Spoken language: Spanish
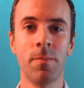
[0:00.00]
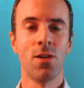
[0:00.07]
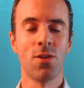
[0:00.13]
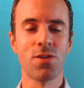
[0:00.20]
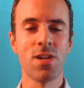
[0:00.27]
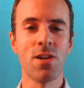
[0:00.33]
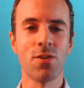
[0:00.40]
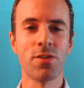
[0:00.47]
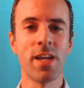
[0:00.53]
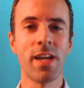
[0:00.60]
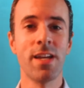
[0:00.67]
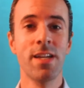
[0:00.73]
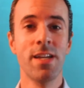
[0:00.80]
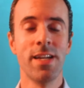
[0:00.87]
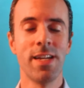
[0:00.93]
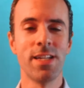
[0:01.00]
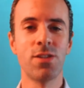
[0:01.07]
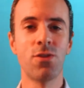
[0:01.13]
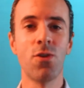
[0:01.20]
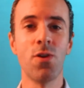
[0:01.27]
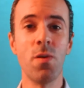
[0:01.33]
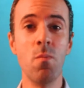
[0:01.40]
Lo sé, lo sé,
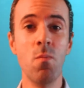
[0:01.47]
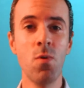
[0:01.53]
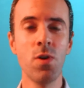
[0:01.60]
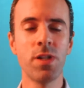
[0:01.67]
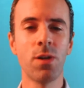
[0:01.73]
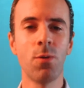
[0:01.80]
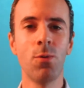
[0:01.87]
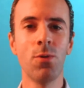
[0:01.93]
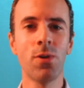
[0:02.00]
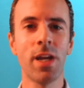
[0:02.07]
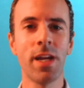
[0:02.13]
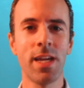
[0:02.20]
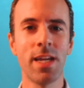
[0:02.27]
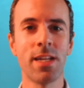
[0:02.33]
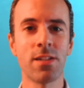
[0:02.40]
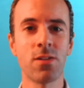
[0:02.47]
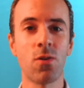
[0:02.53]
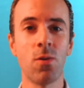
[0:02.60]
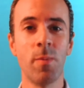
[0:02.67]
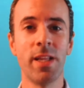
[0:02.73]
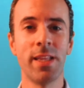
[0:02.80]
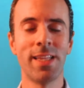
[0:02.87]
estoy muy seguro que quieres
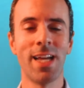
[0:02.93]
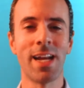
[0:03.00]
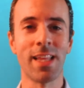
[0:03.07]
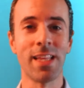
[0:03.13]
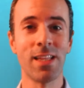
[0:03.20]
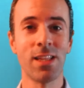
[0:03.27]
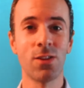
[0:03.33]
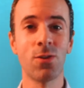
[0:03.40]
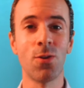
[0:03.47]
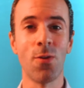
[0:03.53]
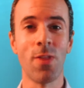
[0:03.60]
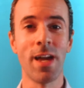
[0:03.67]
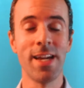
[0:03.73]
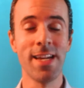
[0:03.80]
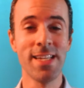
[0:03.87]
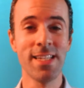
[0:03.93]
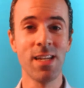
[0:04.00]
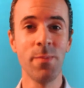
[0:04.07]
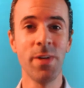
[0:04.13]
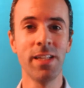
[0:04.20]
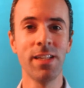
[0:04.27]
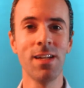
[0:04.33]
comentar toda
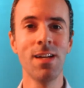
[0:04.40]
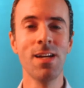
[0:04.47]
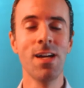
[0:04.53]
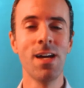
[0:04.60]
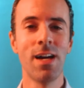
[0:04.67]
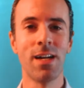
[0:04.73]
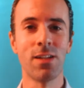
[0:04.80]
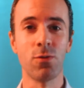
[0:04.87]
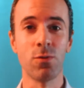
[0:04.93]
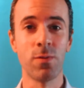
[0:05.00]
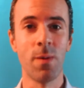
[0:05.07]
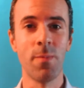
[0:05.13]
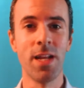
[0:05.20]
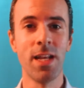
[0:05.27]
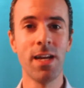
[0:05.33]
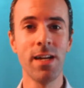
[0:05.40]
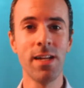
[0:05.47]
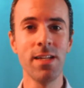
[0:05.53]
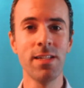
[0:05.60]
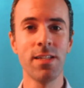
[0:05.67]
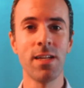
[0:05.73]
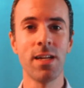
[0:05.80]
esa meta a tus
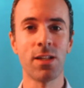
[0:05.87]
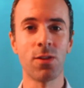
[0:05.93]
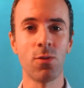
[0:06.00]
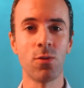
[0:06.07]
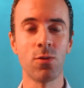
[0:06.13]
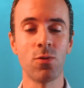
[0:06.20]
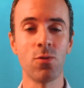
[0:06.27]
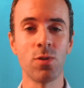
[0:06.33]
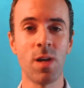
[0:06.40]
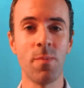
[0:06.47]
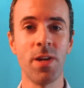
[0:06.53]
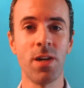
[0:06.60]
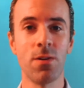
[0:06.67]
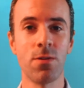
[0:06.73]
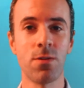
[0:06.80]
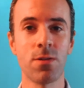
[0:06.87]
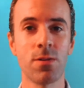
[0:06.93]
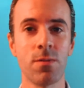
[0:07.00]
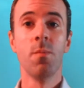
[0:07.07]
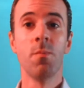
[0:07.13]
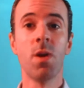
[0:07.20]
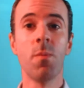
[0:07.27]
familiares y a todos tus amigos.
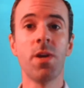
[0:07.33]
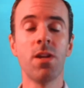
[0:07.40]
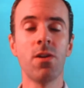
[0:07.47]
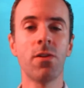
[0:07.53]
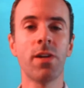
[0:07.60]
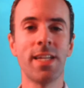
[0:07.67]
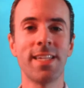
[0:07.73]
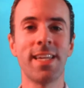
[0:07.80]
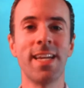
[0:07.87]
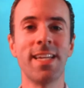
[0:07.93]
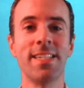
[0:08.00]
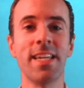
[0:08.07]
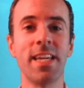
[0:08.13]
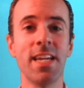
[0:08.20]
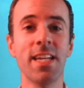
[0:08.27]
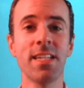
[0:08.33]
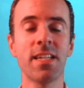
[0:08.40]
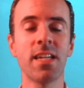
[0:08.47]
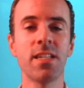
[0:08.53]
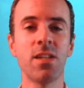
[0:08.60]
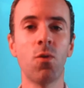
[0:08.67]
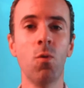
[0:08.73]
Mi opinión es que si quieres
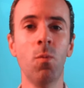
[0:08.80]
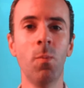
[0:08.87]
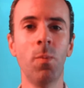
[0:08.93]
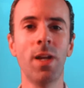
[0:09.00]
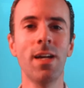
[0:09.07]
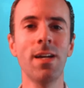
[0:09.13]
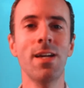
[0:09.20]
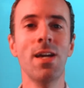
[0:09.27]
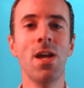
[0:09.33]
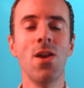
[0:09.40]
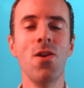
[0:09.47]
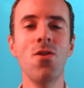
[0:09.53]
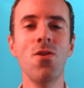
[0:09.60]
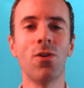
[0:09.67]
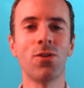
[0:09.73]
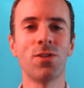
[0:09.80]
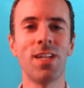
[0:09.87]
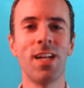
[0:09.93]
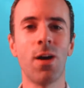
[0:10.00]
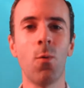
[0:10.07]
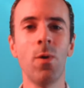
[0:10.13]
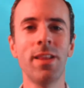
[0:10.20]
que se cumpla, no
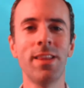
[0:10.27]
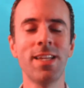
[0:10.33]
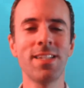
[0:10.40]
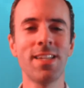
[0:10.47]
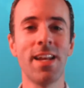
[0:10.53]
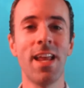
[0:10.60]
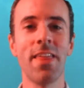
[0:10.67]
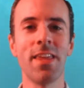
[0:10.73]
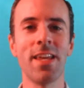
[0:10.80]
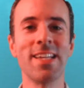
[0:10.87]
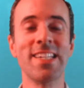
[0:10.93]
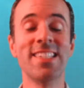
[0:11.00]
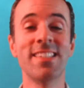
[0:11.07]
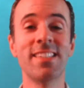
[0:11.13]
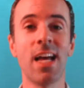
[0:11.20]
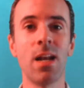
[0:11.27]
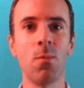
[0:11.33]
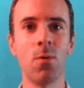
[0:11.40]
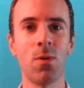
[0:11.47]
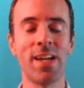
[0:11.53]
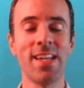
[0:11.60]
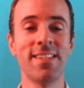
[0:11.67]
se la cuentes a nadie,
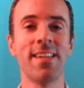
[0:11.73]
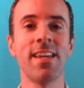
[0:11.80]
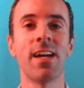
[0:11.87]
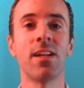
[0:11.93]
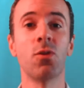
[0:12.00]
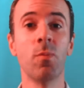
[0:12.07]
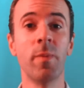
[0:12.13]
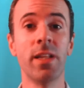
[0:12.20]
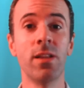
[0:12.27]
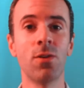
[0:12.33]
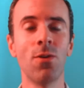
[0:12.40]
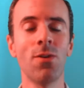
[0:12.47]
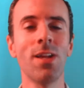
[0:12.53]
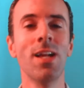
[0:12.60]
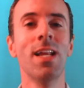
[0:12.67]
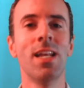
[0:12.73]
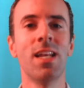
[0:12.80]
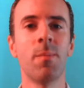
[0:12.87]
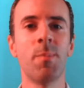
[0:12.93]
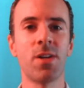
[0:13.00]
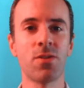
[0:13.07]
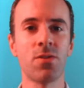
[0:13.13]
salvo que sea tu mentor
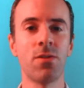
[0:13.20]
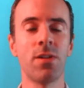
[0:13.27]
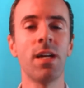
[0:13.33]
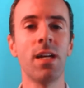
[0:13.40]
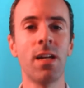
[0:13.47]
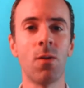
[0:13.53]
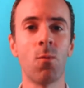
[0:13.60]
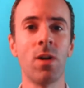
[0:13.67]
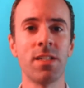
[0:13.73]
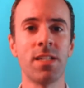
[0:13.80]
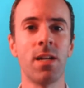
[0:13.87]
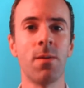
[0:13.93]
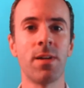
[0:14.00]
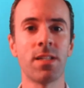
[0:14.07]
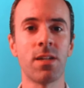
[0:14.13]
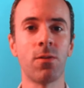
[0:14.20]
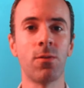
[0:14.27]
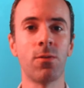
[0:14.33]
la persona a la cual se la vas a